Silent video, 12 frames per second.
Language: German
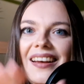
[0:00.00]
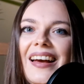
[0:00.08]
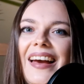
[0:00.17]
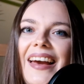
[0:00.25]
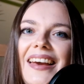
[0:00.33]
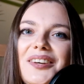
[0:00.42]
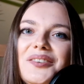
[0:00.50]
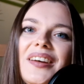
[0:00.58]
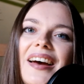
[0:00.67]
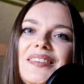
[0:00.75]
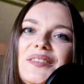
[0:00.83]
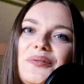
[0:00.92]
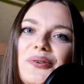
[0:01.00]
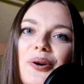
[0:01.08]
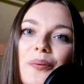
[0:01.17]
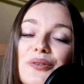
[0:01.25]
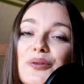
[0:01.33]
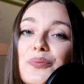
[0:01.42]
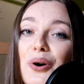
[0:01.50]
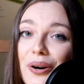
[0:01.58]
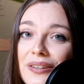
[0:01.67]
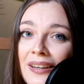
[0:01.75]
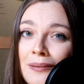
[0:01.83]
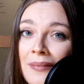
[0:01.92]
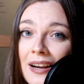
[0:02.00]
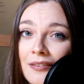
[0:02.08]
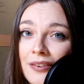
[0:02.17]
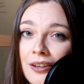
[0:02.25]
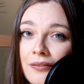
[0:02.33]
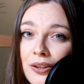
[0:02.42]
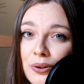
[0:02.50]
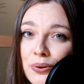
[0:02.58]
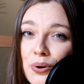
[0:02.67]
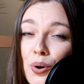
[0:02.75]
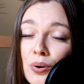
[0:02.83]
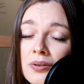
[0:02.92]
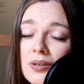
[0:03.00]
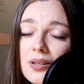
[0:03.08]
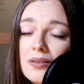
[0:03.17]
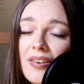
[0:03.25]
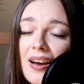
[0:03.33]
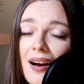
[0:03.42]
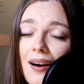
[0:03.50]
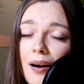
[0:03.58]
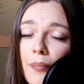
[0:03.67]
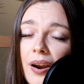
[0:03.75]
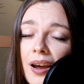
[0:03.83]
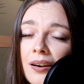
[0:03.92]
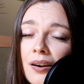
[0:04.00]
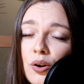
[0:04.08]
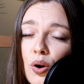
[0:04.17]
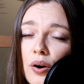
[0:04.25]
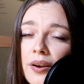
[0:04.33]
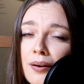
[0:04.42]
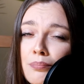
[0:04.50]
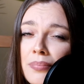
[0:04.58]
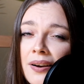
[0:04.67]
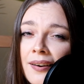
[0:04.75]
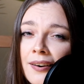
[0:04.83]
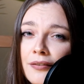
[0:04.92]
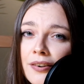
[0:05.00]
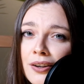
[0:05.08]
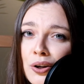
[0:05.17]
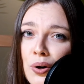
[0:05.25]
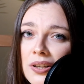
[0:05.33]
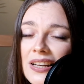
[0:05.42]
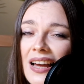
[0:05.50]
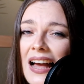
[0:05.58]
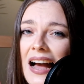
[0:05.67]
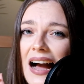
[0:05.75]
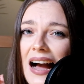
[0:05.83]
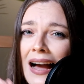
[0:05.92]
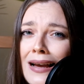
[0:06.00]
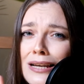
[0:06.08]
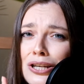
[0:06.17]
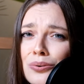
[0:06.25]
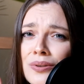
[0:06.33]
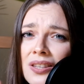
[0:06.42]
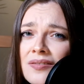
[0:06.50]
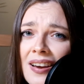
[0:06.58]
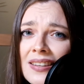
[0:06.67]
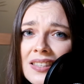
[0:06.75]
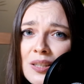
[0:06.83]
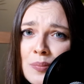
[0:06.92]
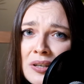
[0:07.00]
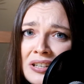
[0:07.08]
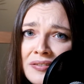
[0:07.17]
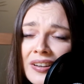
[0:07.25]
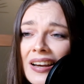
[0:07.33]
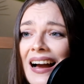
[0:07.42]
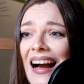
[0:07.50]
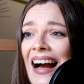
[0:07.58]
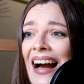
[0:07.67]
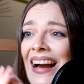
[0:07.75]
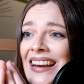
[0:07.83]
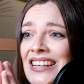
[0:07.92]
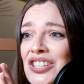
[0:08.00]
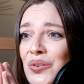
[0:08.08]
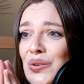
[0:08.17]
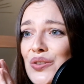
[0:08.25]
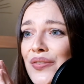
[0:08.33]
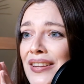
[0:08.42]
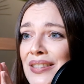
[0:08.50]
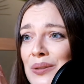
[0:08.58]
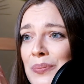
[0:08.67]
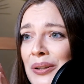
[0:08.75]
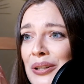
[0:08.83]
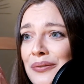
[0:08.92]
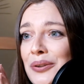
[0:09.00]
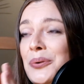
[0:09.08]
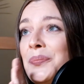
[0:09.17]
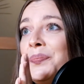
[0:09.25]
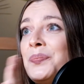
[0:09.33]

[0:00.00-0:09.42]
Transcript: Hey und herzlich willkommen zum heutigen Malquicke-Video. Und wir haben einen neuen Begrifferekord. 21 Begriffe. 21 Begriffe.